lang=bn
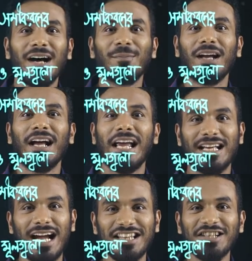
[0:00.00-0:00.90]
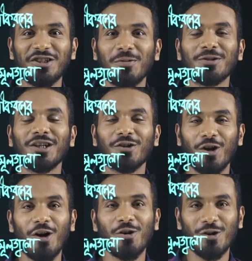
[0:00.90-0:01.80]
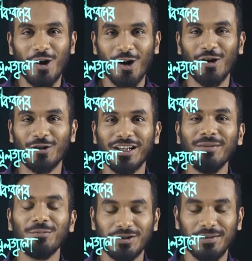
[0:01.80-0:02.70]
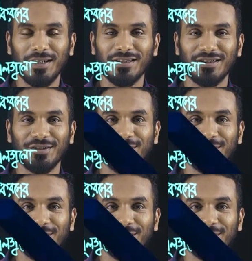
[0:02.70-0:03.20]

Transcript: আমরা এই গাণিতিক সমস্যার ক ও খ নংটি বুঝতে পেরেছি